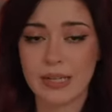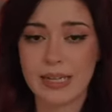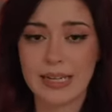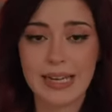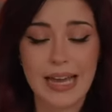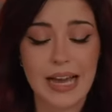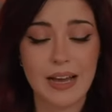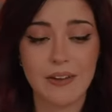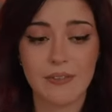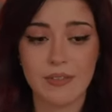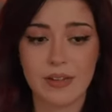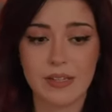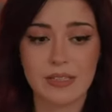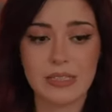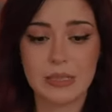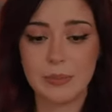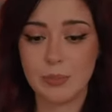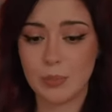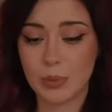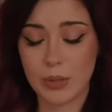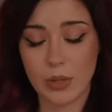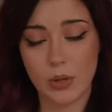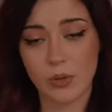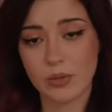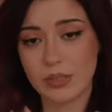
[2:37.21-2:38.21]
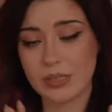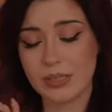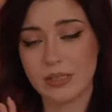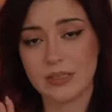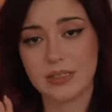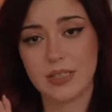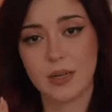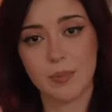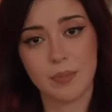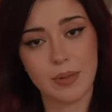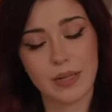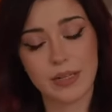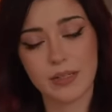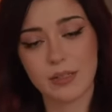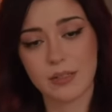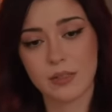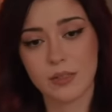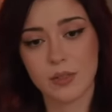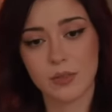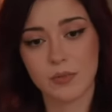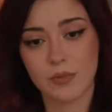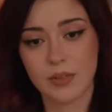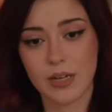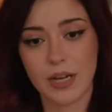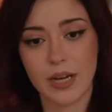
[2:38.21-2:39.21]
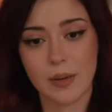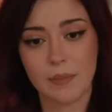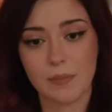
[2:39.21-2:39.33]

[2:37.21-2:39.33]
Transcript: Klar war, sie braucht ihre Tabletten und wir